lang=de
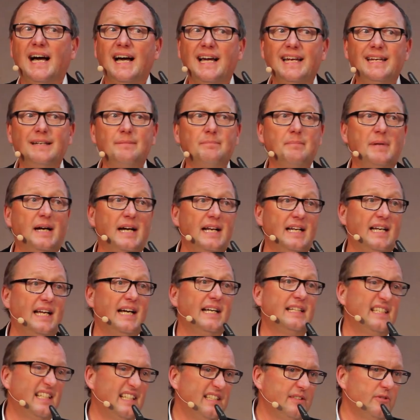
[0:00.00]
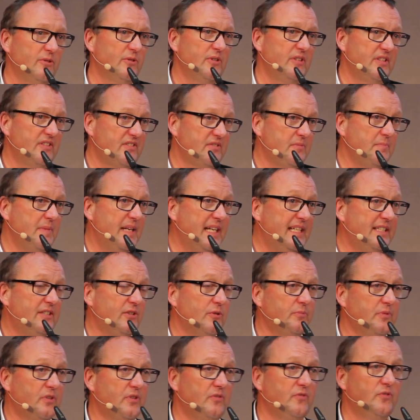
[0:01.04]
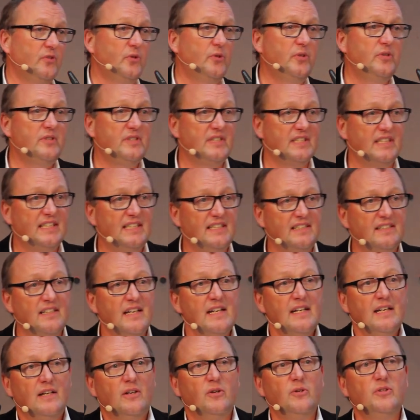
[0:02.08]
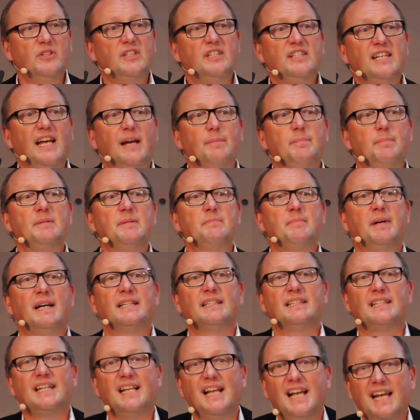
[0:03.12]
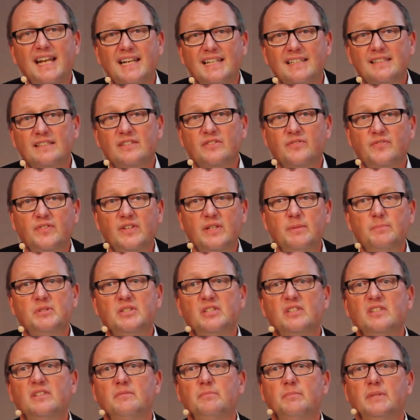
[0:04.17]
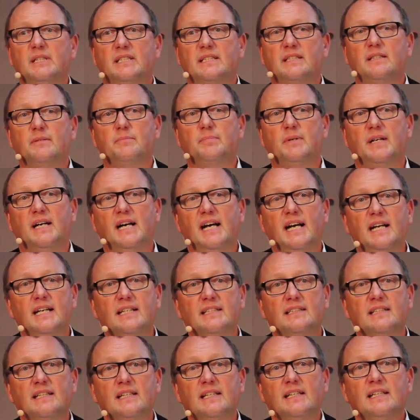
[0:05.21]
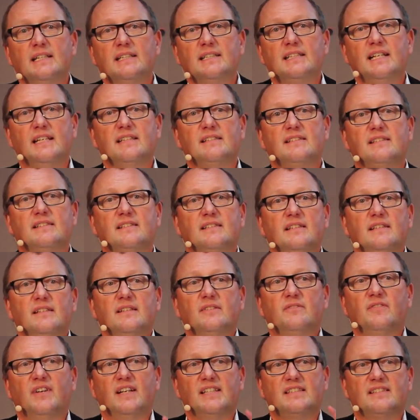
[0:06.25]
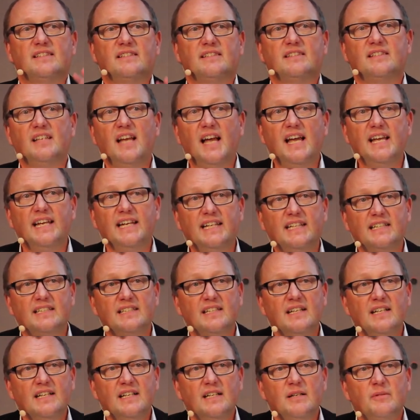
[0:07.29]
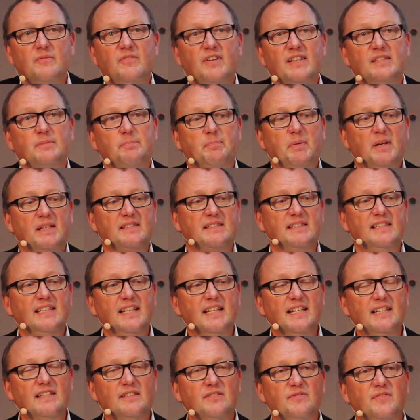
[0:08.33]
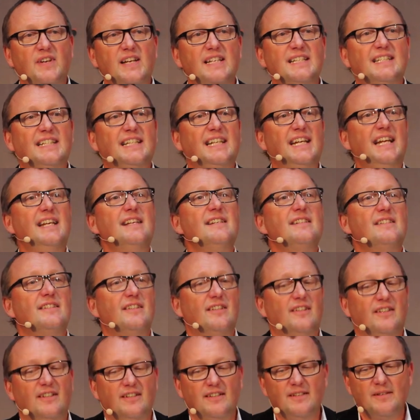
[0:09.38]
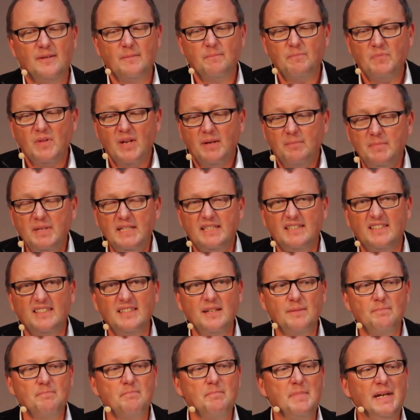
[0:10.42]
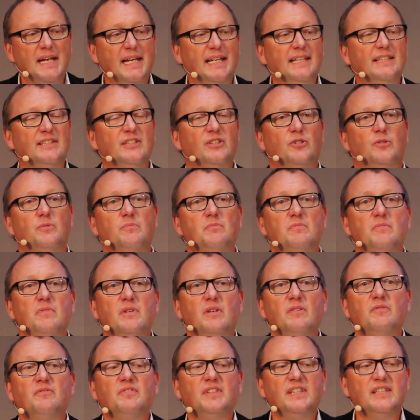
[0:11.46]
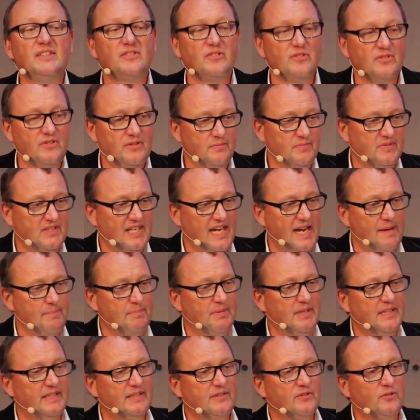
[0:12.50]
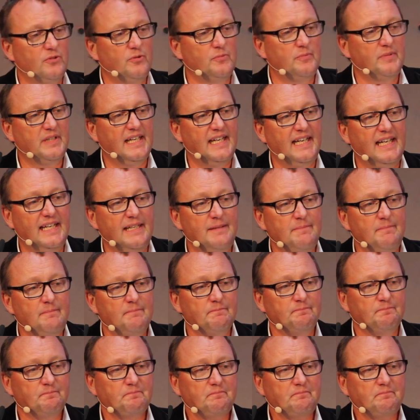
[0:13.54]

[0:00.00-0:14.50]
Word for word: einmal an ein neues Medium gewöhnt ist, und ich Ihnen mal ein kleines Filmchen mitgebracht, das was zeigt, was passiert, wenn Kinder mit einem Medium wie so einem Tablet umgehen